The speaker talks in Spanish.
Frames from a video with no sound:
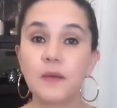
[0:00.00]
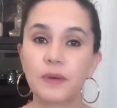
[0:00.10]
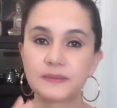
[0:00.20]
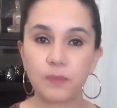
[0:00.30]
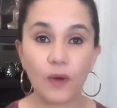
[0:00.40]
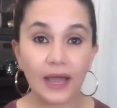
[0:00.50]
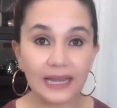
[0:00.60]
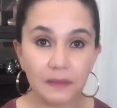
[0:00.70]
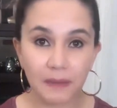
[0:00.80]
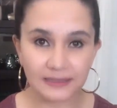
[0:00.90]
pues
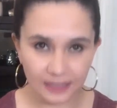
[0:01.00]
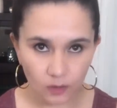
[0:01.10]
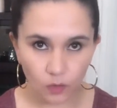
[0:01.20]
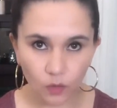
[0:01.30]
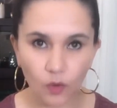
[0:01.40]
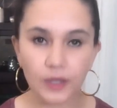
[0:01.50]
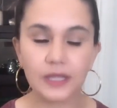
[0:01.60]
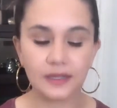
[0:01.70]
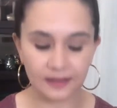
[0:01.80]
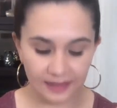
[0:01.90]
póngale más al jugo
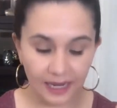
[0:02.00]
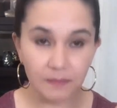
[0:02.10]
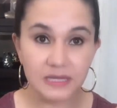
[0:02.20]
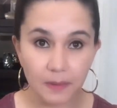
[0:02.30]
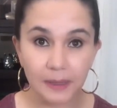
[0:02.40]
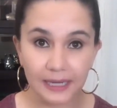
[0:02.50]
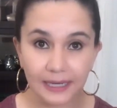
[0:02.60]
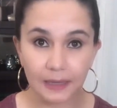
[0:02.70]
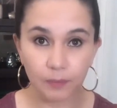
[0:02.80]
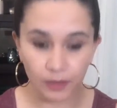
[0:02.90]
y de la misma
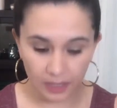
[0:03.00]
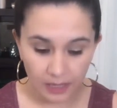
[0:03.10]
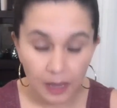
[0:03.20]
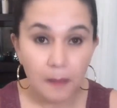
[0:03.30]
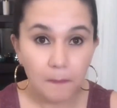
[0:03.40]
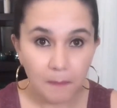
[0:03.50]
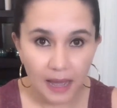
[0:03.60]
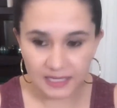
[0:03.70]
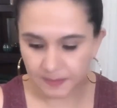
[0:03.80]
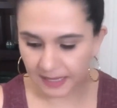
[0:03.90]
manera le pone
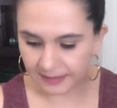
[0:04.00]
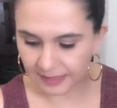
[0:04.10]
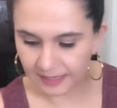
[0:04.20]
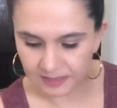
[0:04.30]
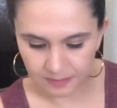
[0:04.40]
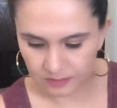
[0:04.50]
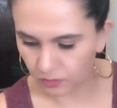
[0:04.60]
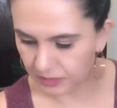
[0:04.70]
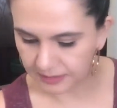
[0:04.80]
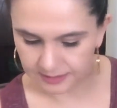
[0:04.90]
más vegetales, más
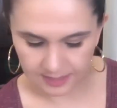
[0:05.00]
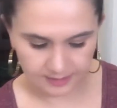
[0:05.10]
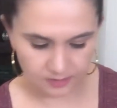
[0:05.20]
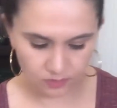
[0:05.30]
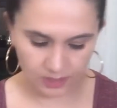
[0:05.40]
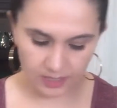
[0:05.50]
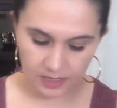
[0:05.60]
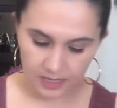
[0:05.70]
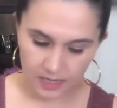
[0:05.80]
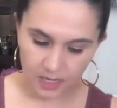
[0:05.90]
cositas de esas, ¿ok?
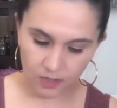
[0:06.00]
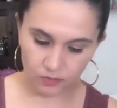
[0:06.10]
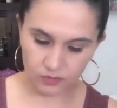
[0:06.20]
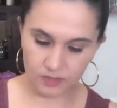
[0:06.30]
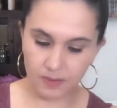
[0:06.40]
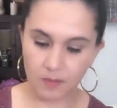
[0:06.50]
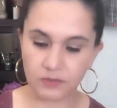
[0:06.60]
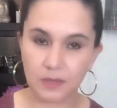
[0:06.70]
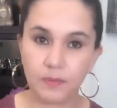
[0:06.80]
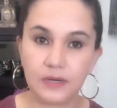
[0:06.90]
Entonces
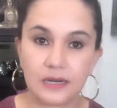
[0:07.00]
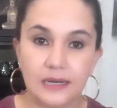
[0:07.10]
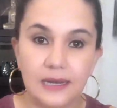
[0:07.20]
vamos a ponerle